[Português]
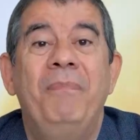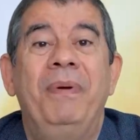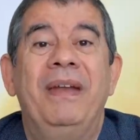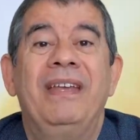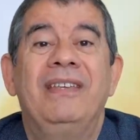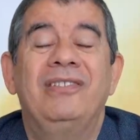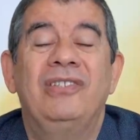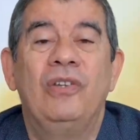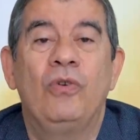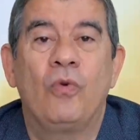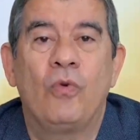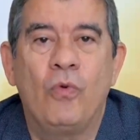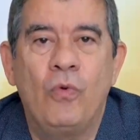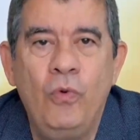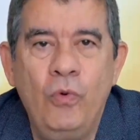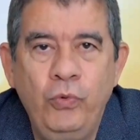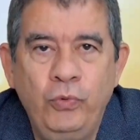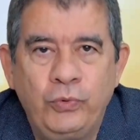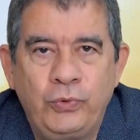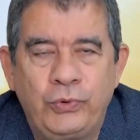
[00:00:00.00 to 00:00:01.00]
para esse
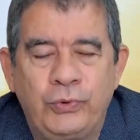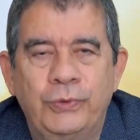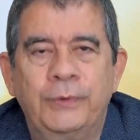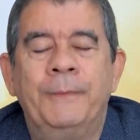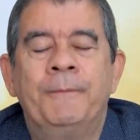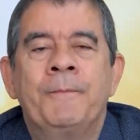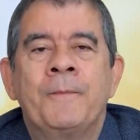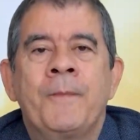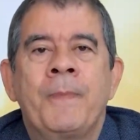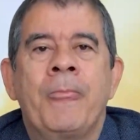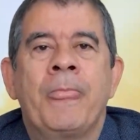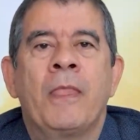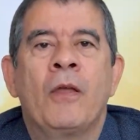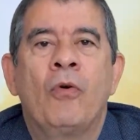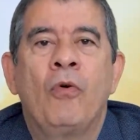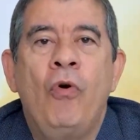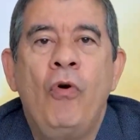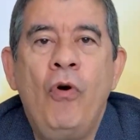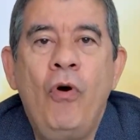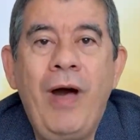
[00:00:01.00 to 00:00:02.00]
culto
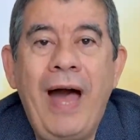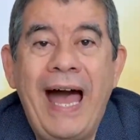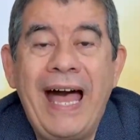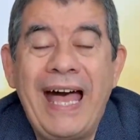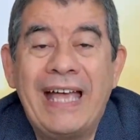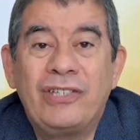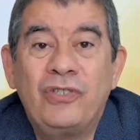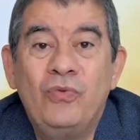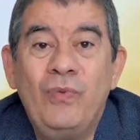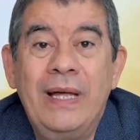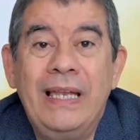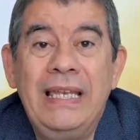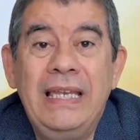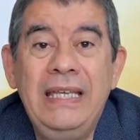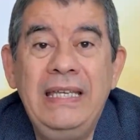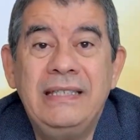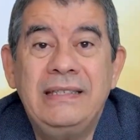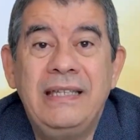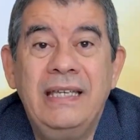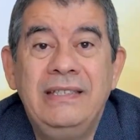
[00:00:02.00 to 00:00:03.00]
com a sua
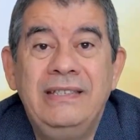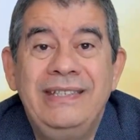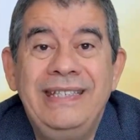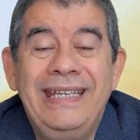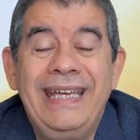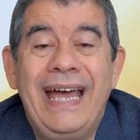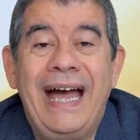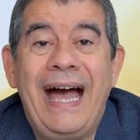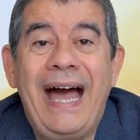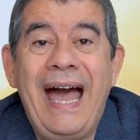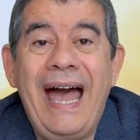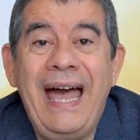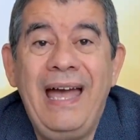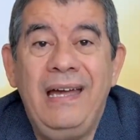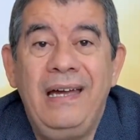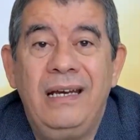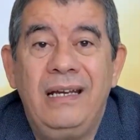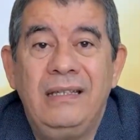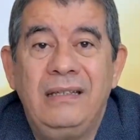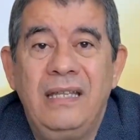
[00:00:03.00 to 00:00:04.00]
lista de
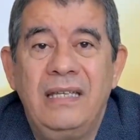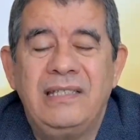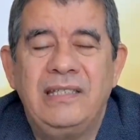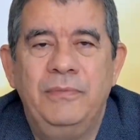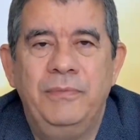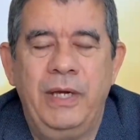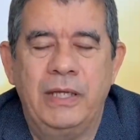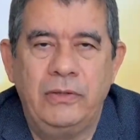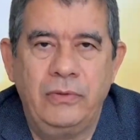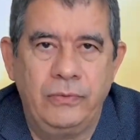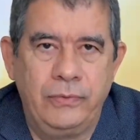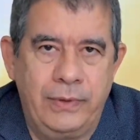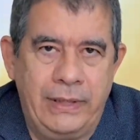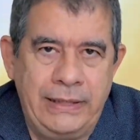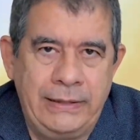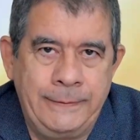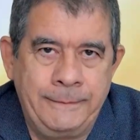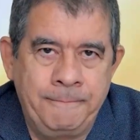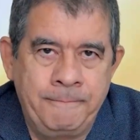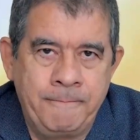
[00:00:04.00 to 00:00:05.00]
agradecimento do
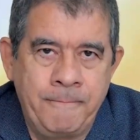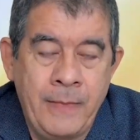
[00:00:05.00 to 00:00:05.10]
ano.